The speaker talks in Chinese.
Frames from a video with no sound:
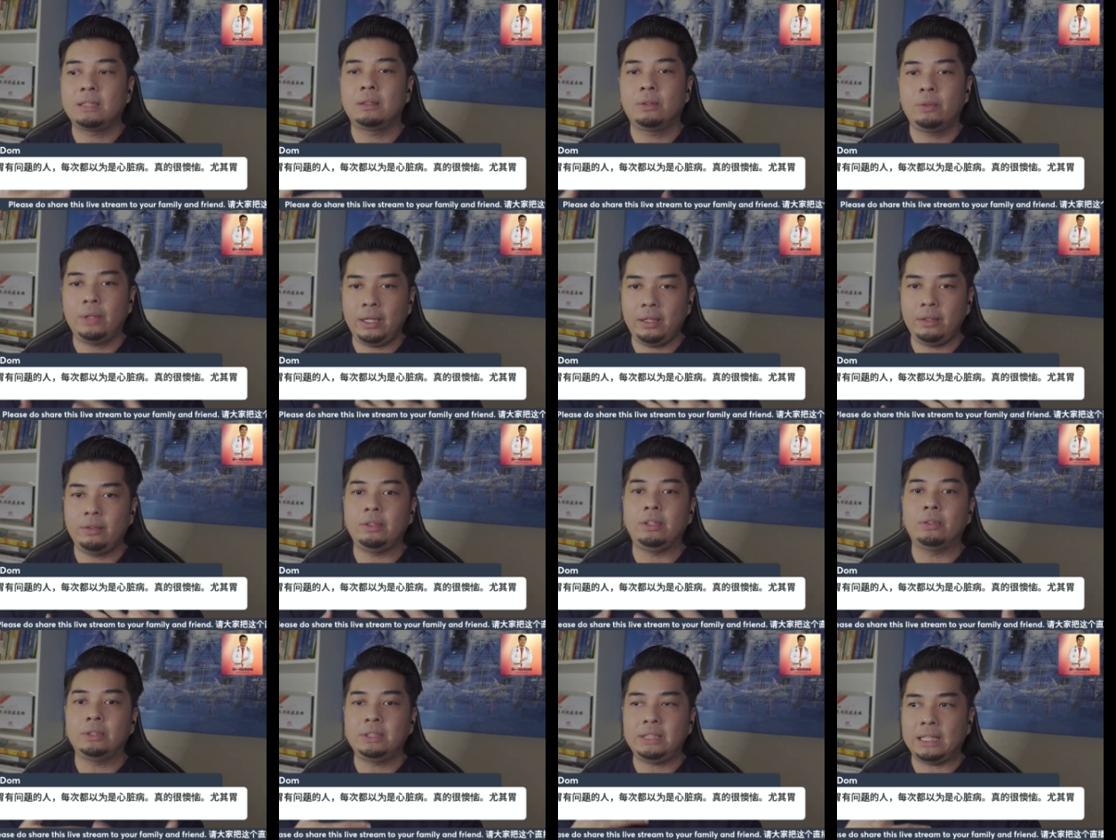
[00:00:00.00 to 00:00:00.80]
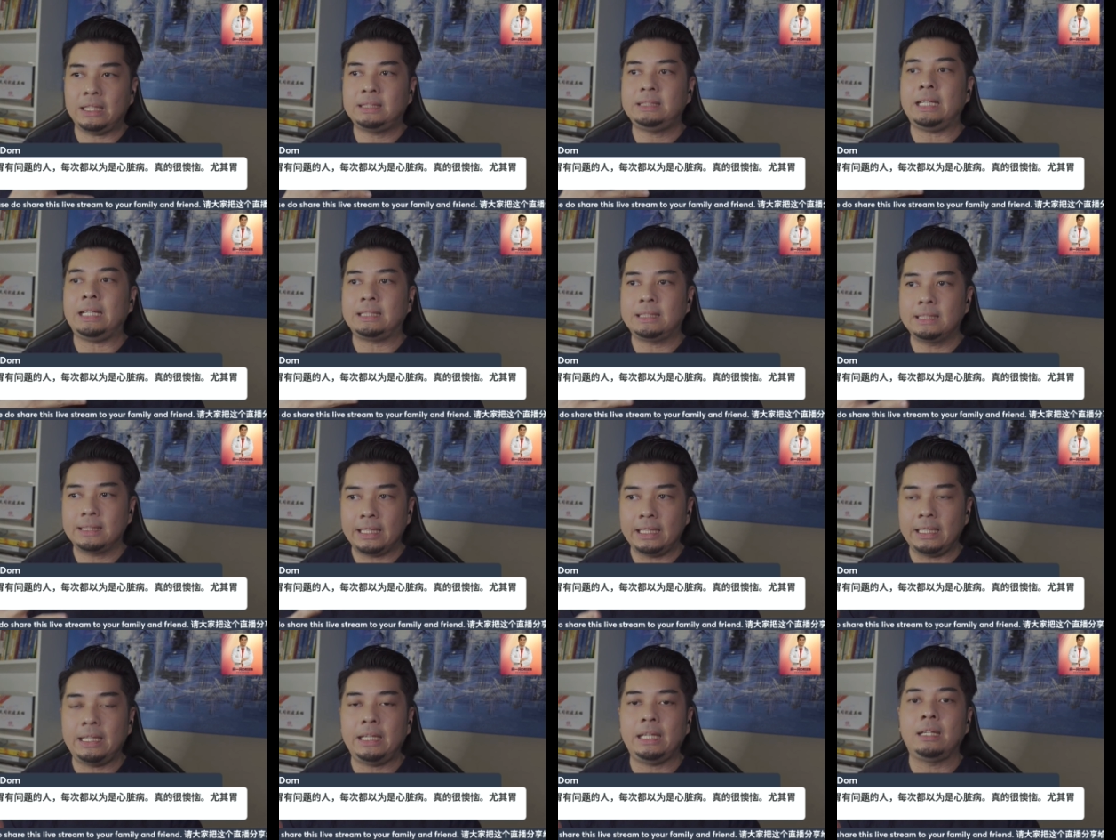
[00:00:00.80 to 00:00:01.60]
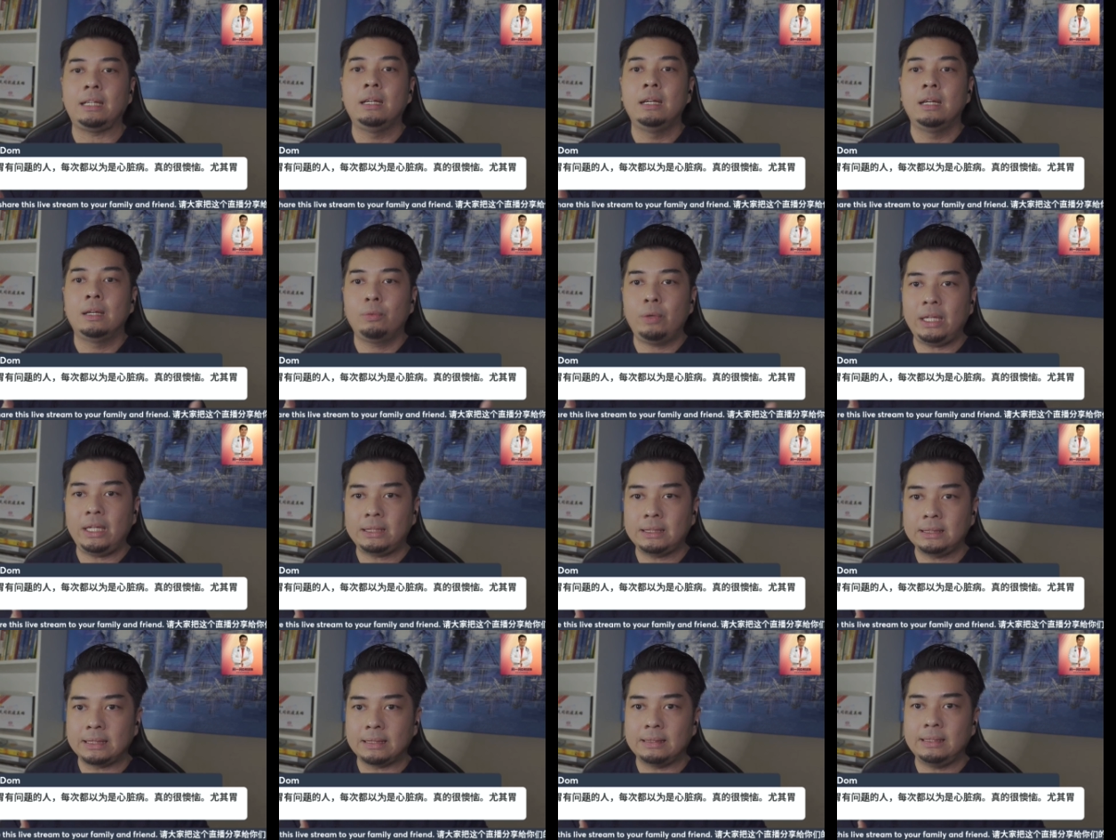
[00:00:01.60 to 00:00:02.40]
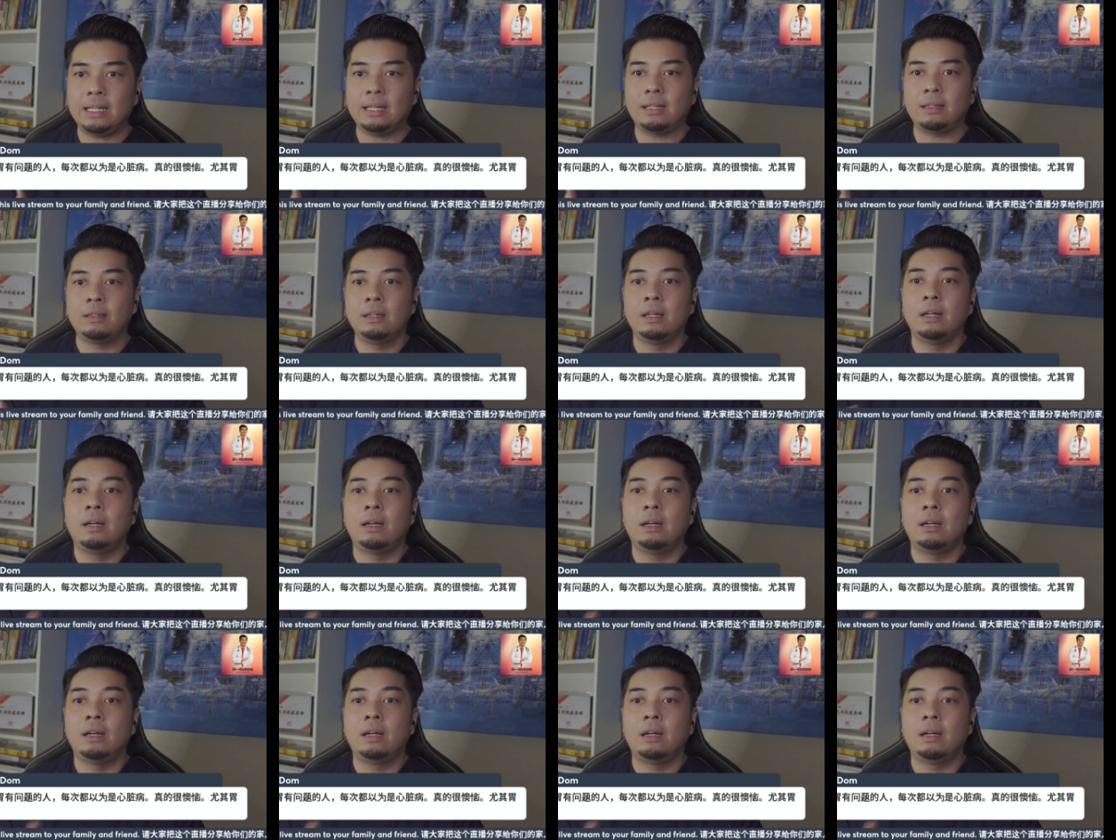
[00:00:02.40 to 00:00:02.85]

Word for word: 会能解解释给你听，胃是怎样。